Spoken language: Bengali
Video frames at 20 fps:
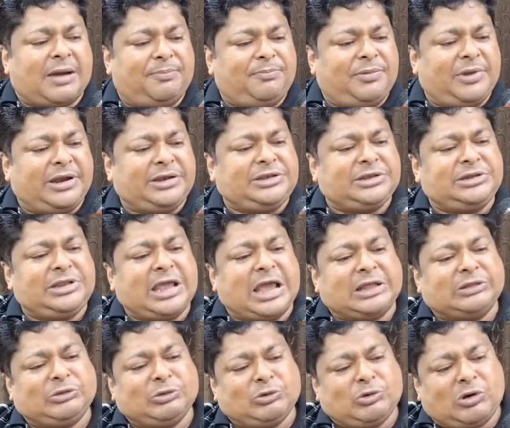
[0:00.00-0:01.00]
আপনার যদি
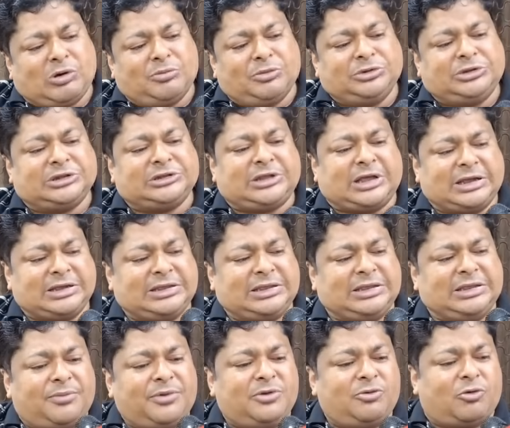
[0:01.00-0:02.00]
এত ক্ষমতা
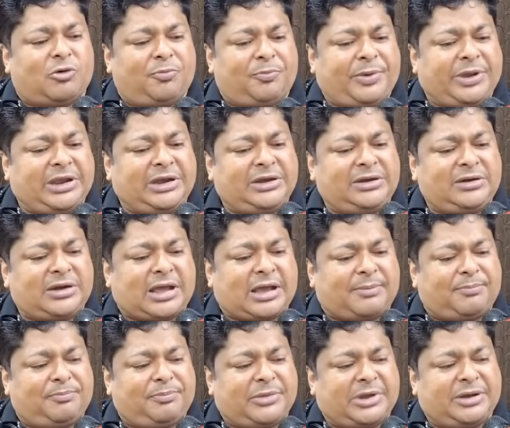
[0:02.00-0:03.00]
থাকে আমি ওপেন
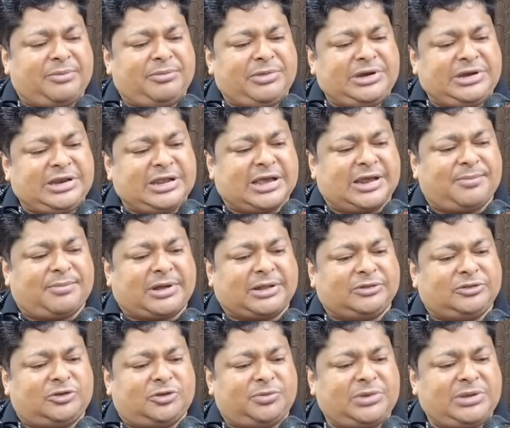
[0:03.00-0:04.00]
আপনার মিডিয়ার
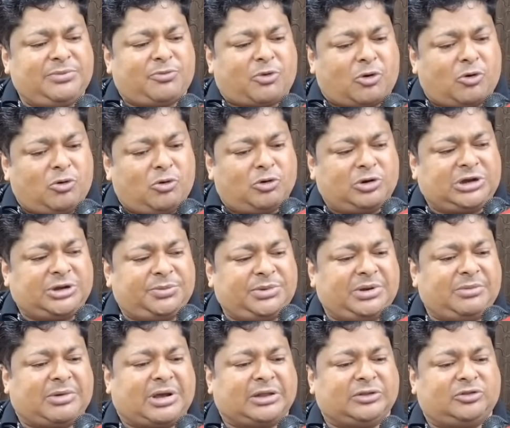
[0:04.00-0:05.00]
মাধ্যমে বঙ্গ
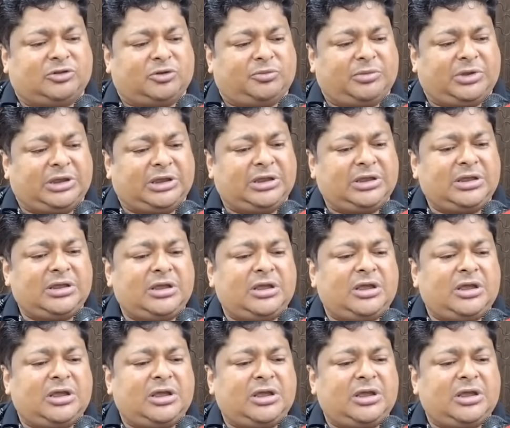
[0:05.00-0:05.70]
টিভির মাধ্যমে